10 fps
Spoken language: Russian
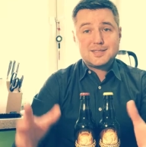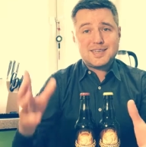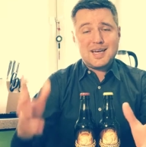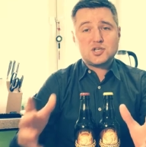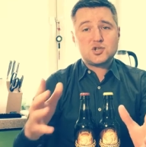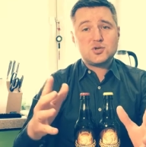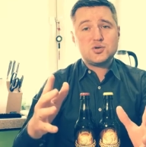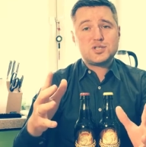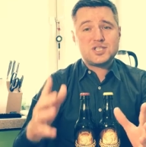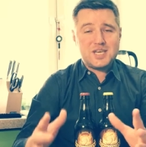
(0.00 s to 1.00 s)

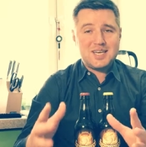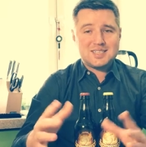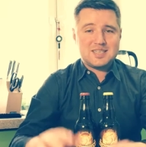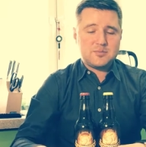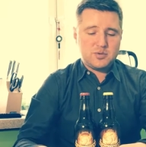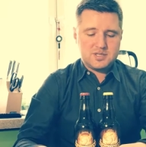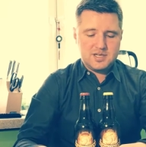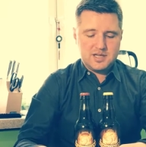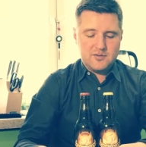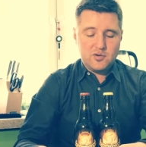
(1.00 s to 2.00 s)
Скажу честно,
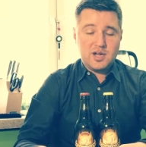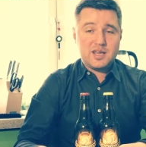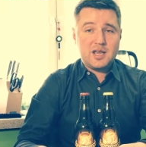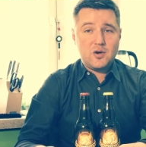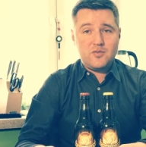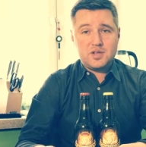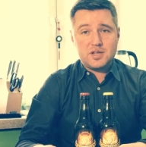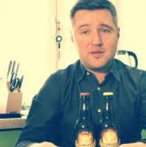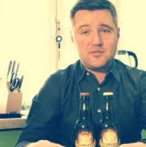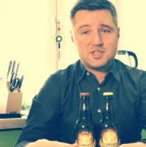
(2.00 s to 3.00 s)
после того, как я
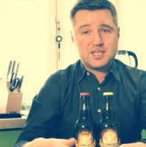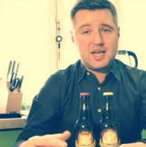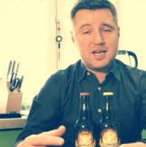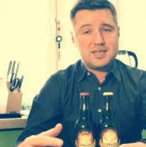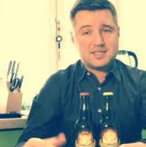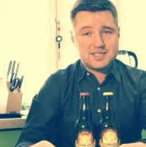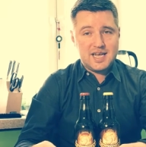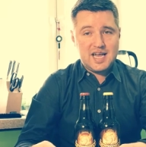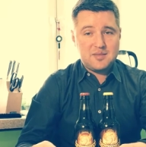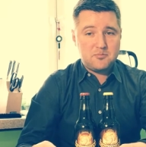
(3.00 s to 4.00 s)
увидел официальный
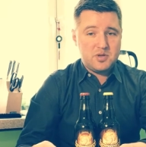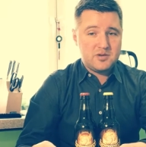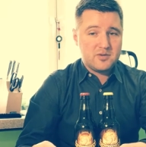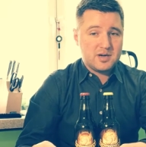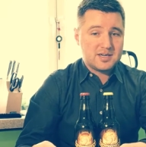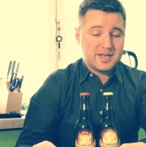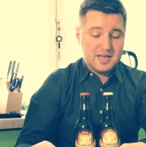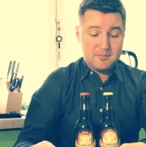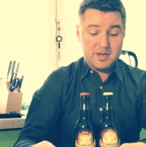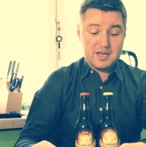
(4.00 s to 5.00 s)
сайт пива
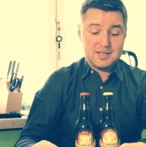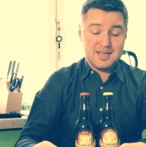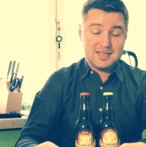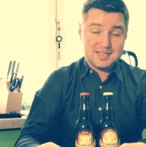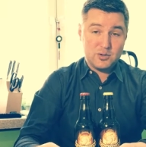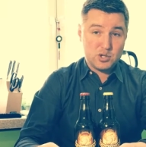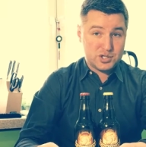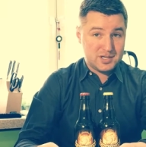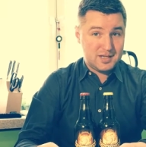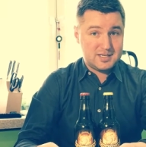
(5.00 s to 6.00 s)
Гринберген, я
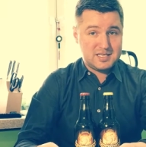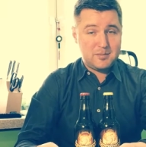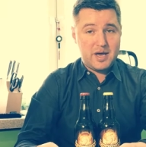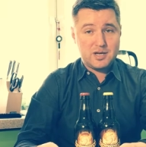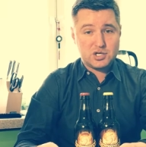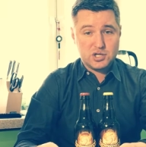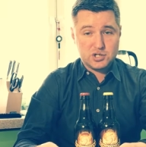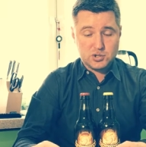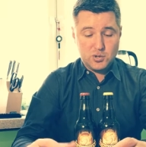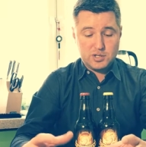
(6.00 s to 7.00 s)
заочно для себя
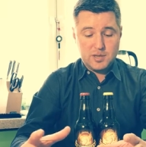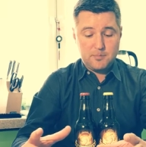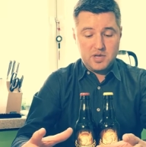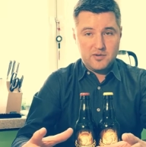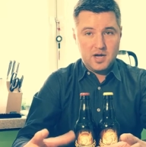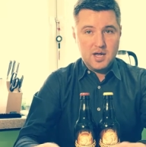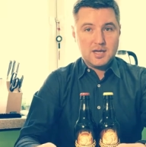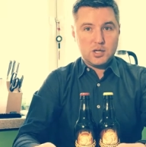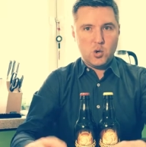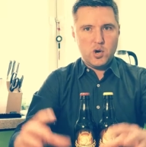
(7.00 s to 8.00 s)
решил, что это пиво
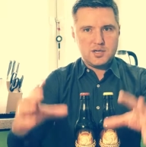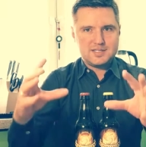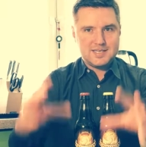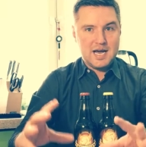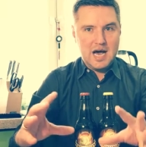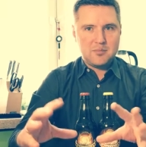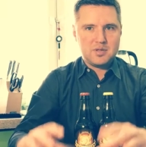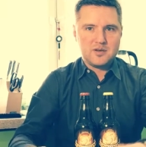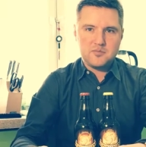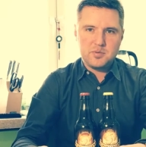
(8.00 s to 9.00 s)
такое
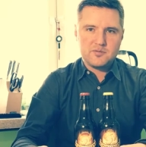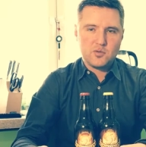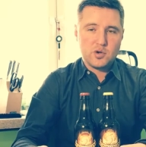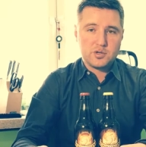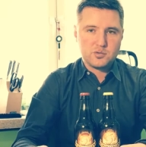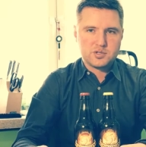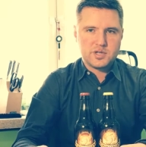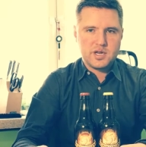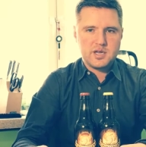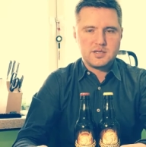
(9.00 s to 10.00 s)
диабло в пивной
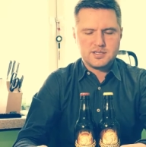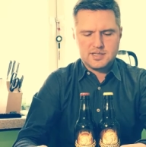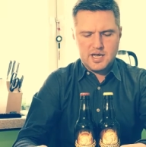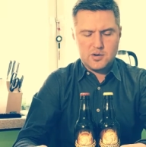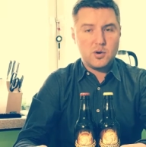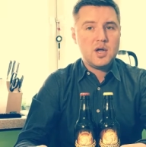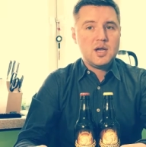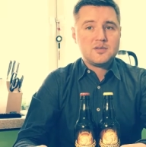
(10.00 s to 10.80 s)
индустрии. Не знаю,